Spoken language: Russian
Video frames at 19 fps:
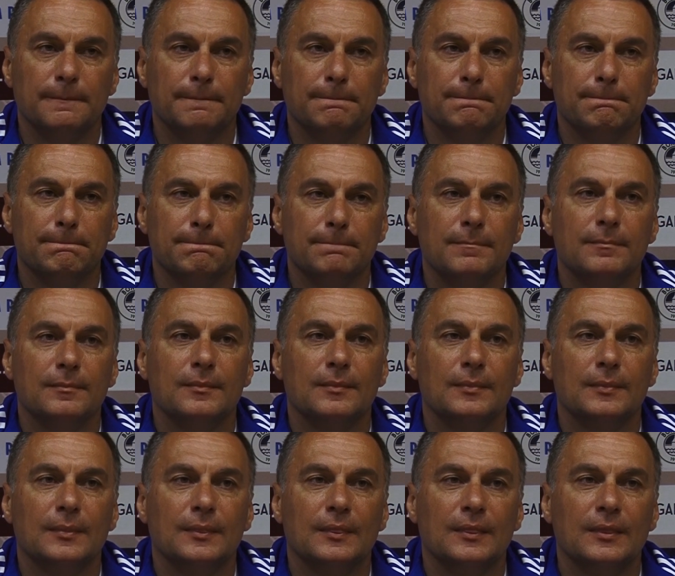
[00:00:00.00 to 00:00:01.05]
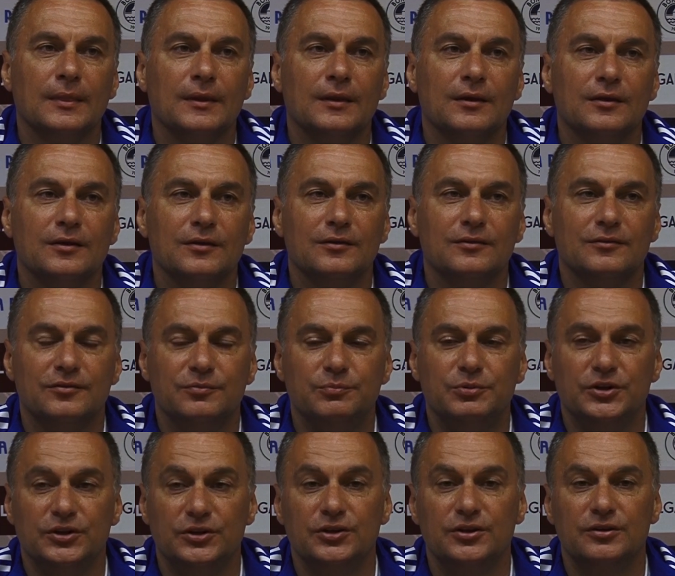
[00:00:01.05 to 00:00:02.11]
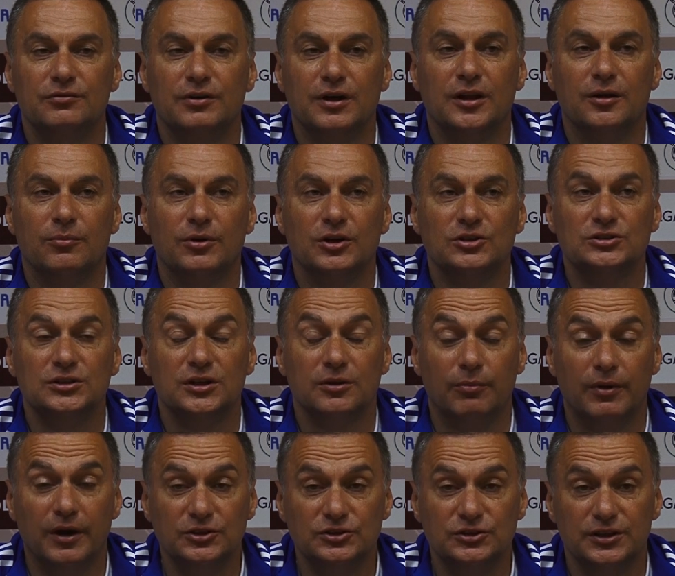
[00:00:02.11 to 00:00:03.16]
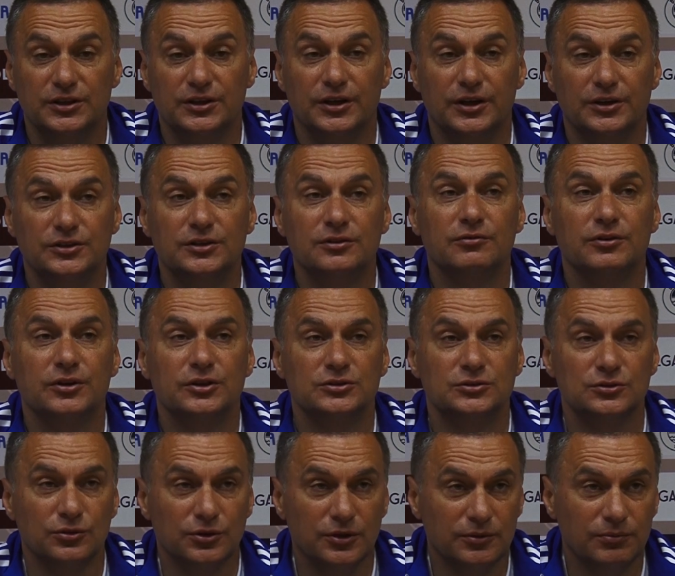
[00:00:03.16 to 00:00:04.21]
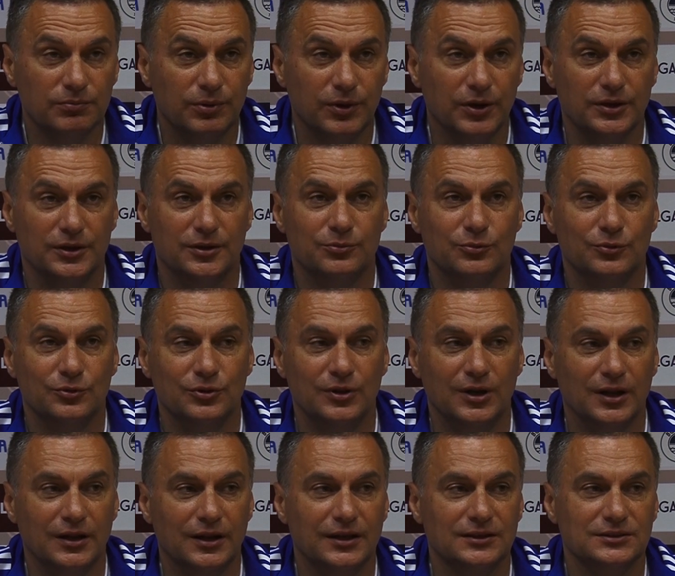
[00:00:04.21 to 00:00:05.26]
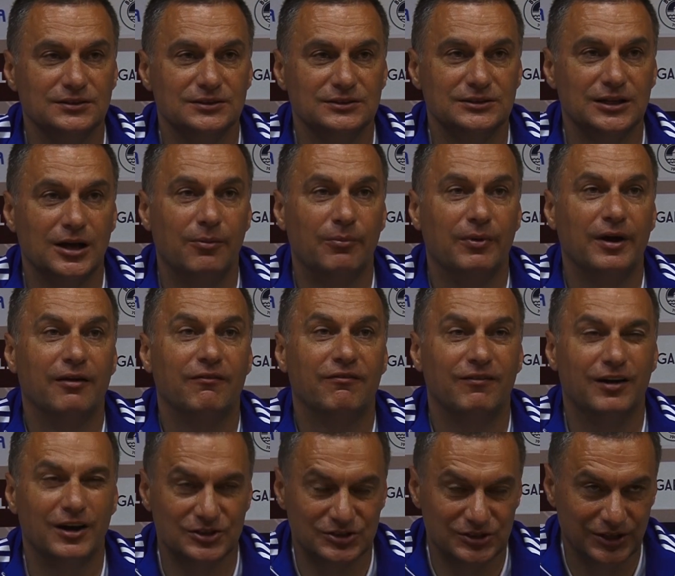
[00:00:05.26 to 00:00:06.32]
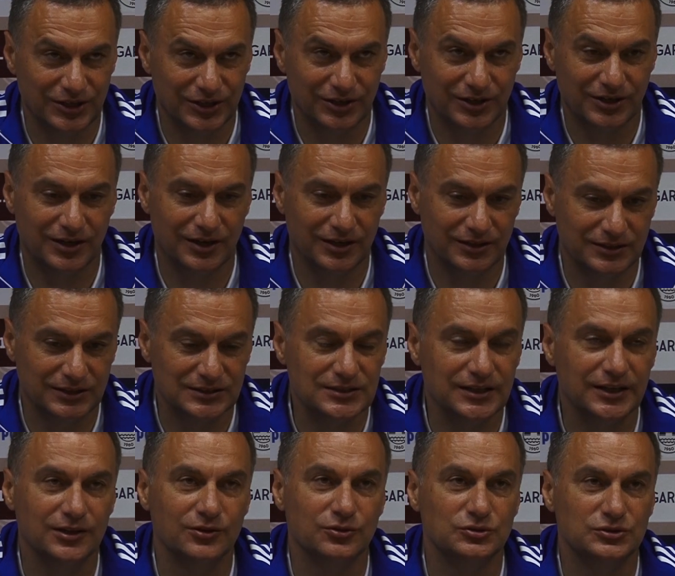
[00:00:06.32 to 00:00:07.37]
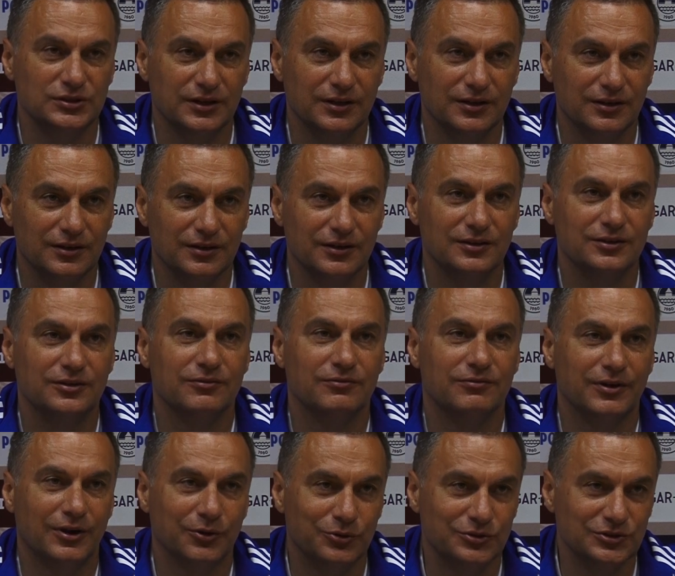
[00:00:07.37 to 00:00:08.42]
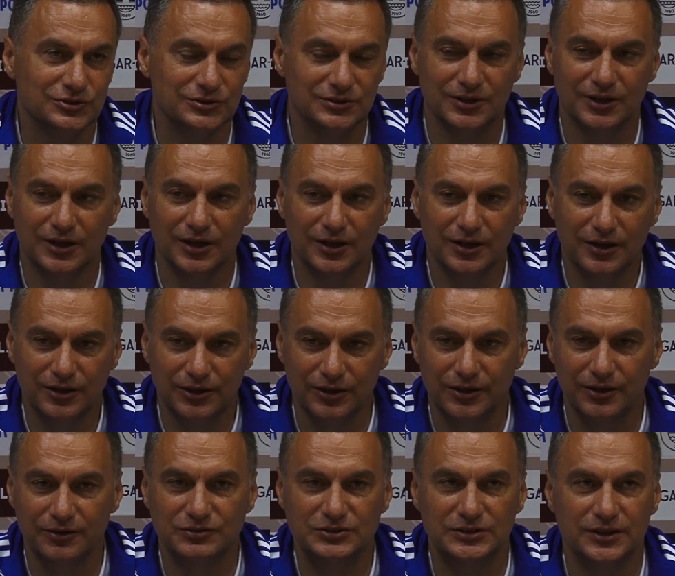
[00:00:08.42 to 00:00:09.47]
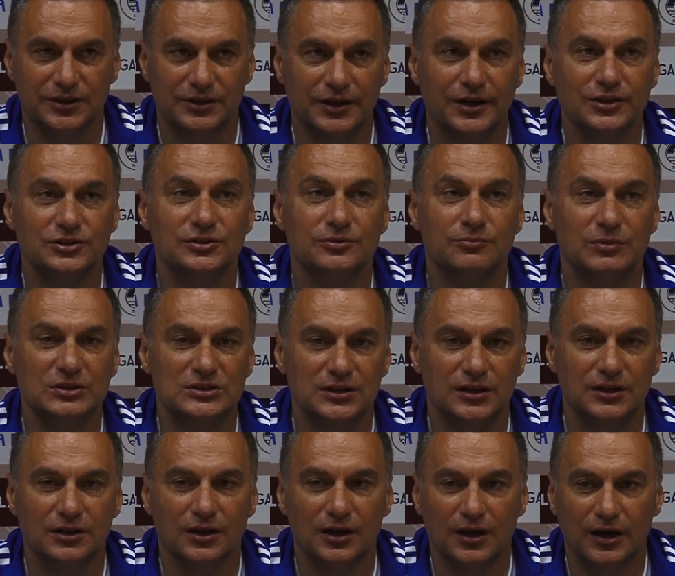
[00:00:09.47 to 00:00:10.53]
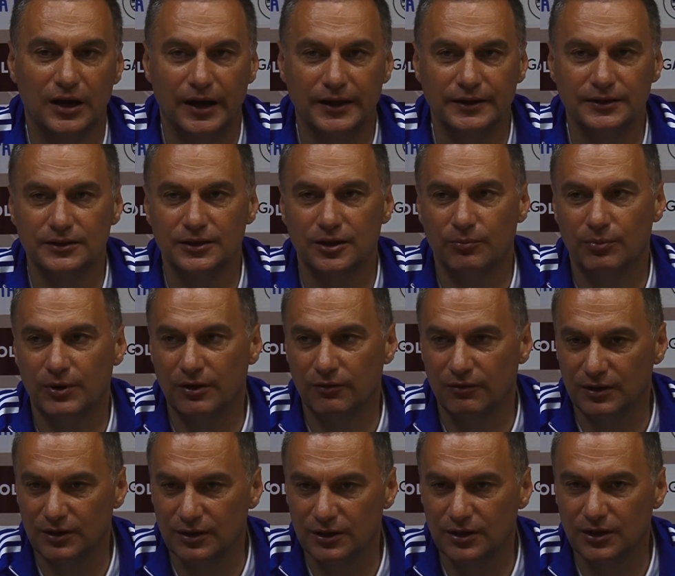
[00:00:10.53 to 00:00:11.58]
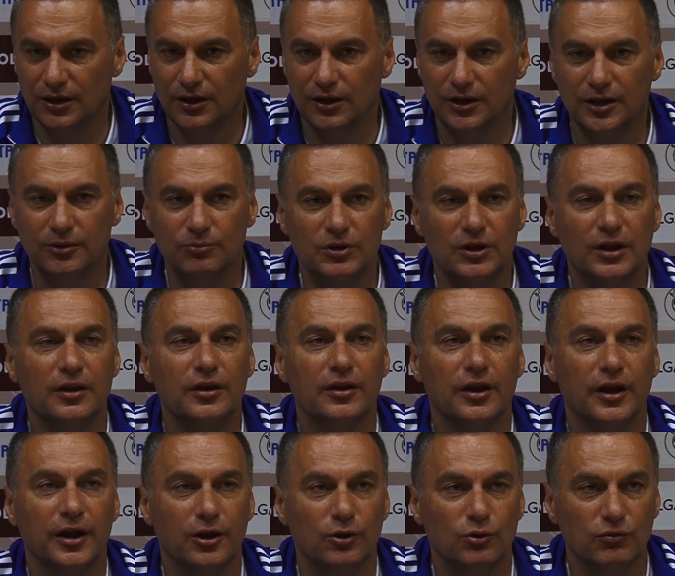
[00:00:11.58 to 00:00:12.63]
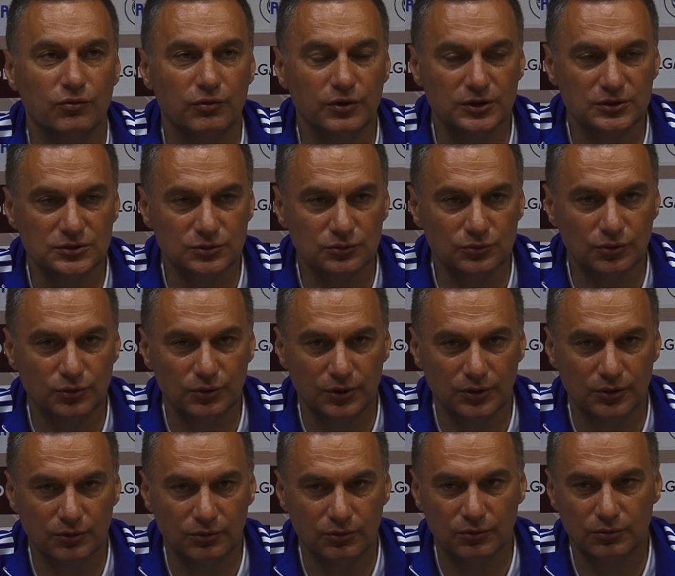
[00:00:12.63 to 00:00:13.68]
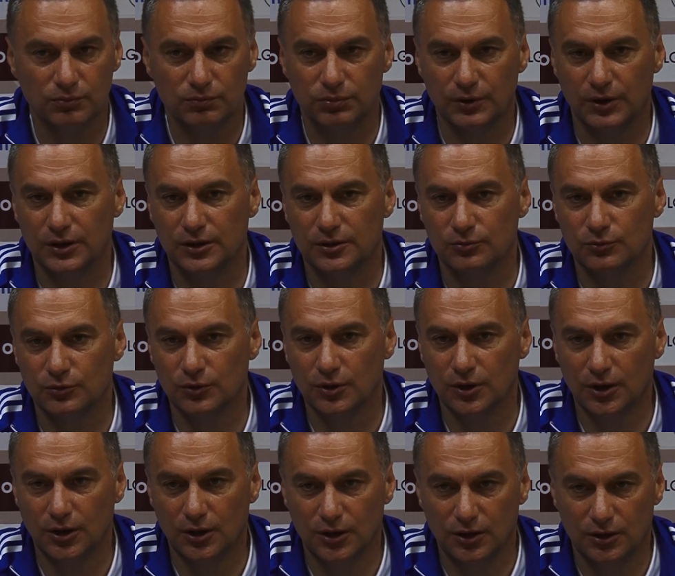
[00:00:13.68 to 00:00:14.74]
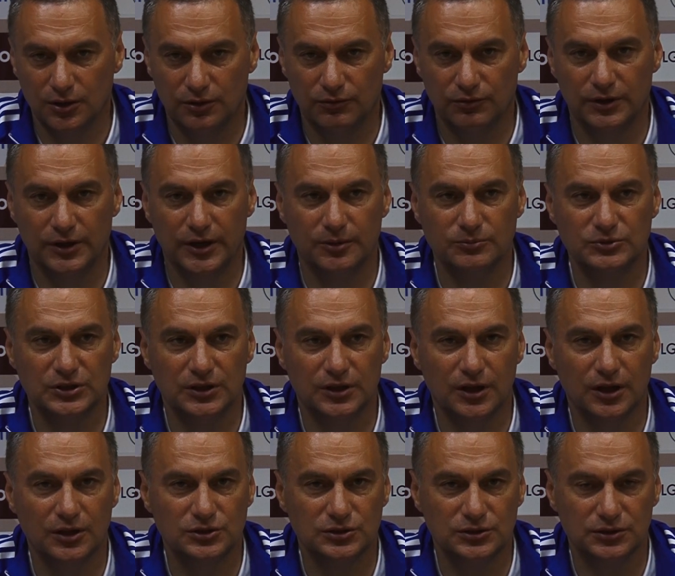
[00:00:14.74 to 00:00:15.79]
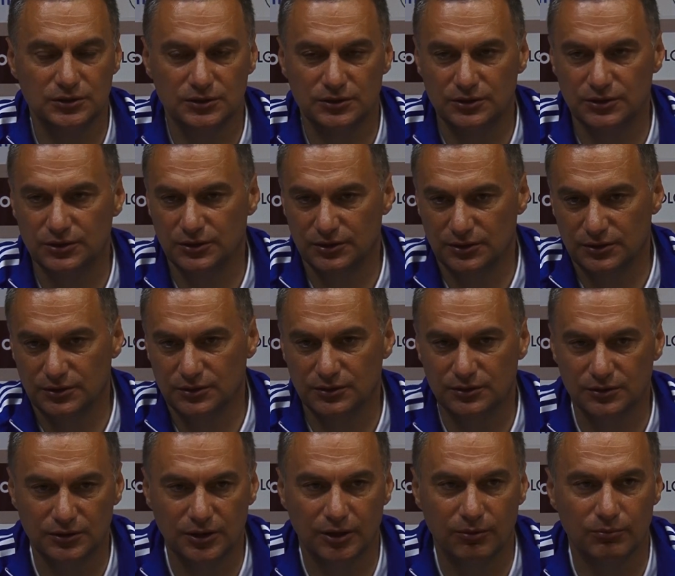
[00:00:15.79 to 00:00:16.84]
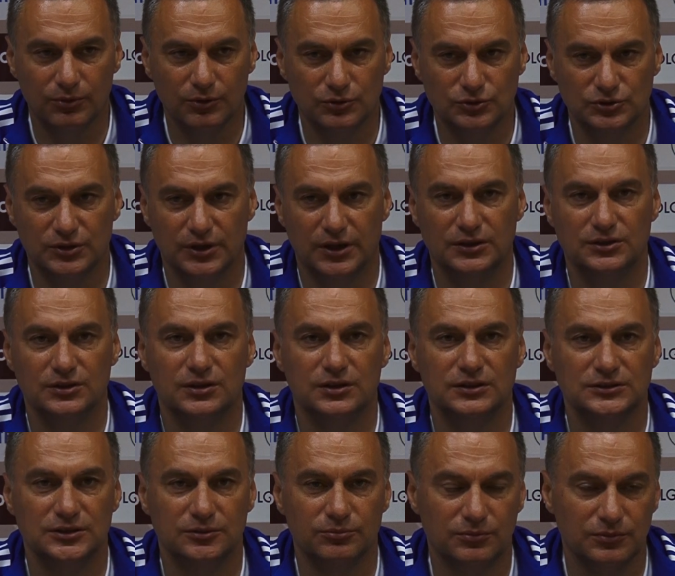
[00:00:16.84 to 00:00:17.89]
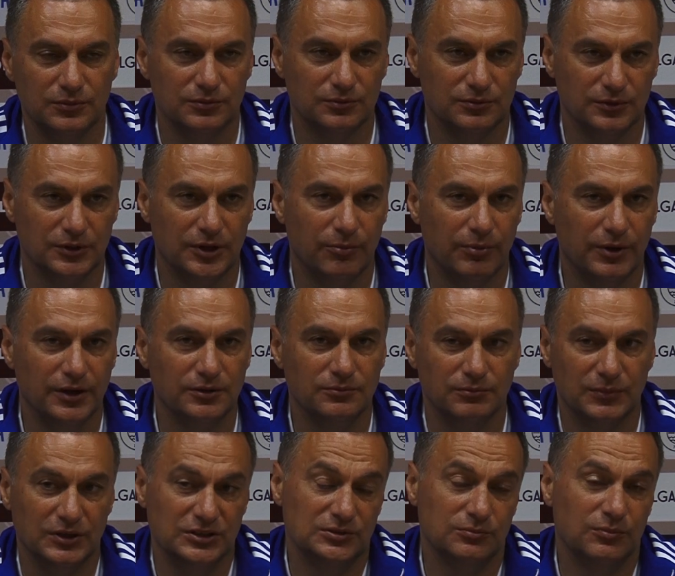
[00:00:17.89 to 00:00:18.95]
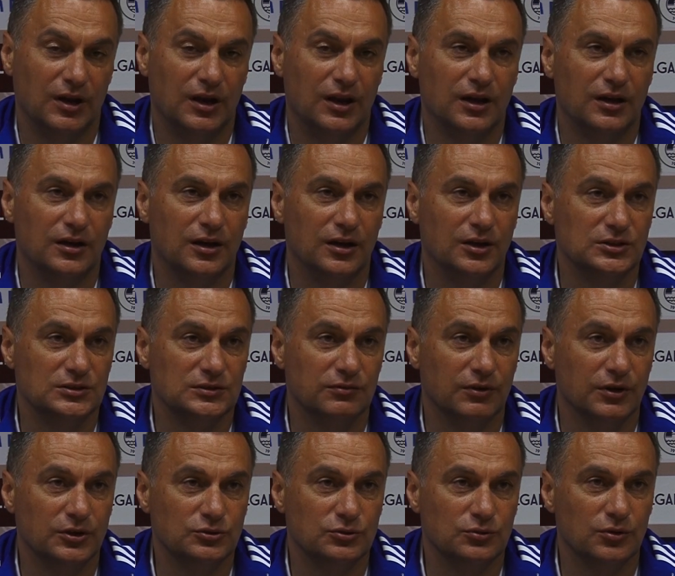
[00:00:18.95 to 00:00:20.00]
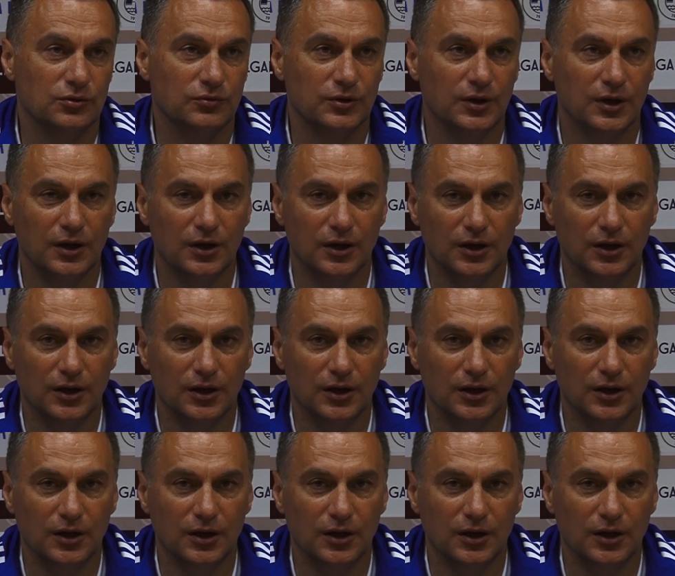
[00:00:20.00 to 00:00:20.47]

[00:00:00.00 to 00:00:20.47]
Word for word: не знаю, футболистам? Впереди два домашних матча и один выездной, поэтому для нас самая важная игра – это следующая, это в Воронеже. И все наши мысли, они направлены именно на эту выездную игру. Поэтому двигаемся дальше, и нам бы очень хотелось набрать максимальное количество очков,